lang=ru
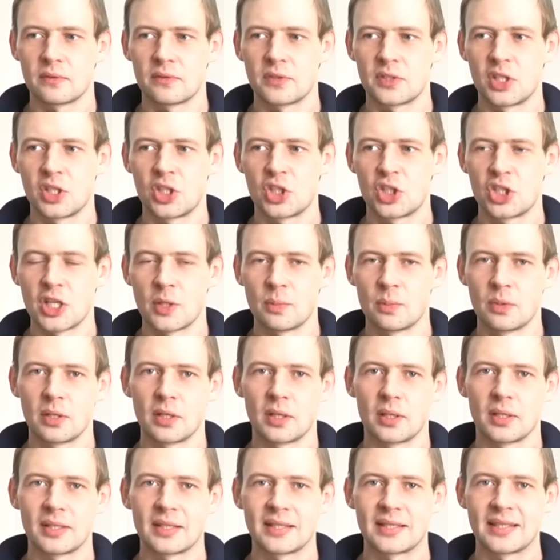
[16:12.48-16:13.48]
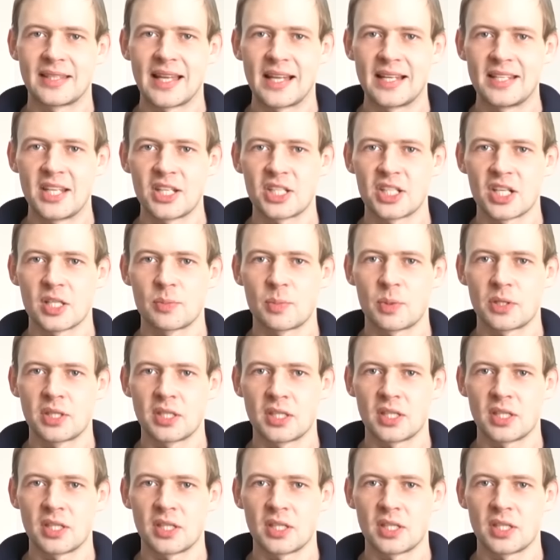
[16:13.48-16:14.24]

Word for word: в связи с чем э, дальнейшее